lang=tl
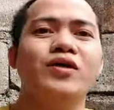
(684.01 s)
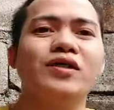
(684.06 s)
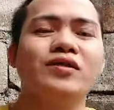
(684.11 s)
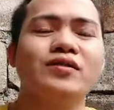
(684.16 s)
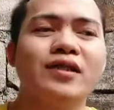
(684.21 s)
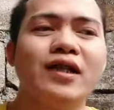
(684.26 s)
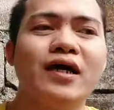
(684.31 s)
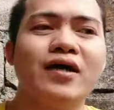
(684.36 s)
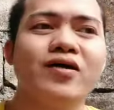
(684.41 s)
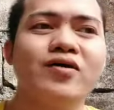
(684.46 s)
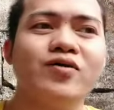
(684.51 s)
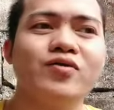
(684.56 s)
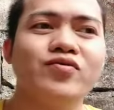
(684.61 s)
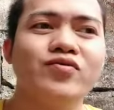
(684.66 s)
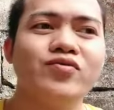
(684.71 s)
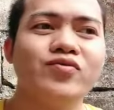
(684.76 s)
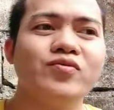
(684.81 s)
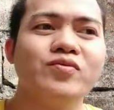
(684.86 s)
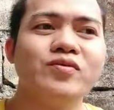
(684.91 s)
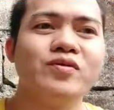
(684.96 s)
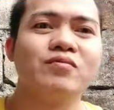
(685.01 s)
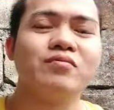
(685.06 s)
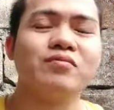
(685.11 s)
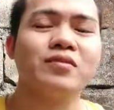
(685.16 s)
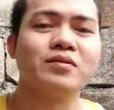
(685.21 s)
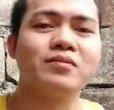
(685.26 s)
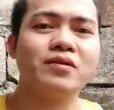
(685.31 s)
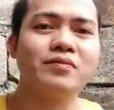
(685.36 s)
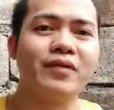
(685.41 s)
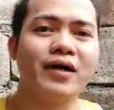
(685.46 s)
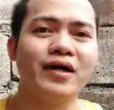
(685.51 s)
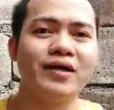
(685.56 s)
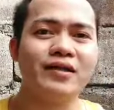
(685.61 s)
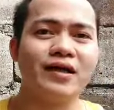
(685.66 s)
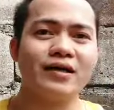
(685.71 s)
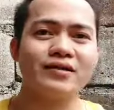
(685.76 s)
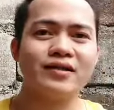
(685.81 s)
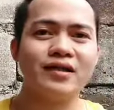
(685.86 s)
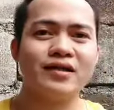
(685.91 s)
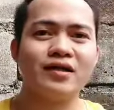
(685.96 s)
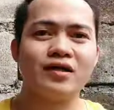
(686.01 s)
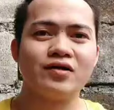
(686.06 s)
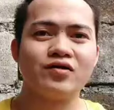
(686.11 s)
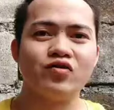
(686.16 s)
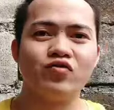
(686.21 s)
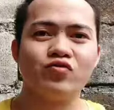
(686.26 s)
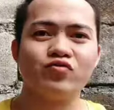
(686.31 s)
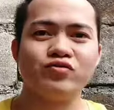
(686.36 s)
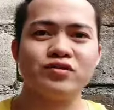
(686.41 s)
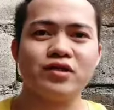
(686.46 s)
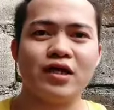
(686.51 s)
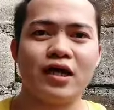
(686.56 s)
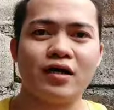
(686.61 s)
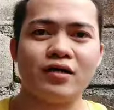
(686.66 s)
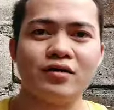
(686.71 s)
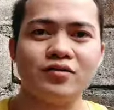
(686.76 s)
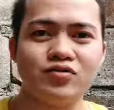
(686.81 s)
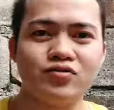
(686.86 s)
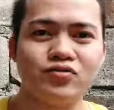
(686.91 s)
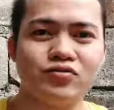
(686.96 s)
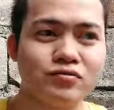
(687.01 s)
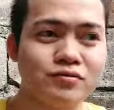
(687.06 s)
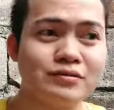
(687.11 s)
Wait lang. Ang magbabayad ata ng load sa akin.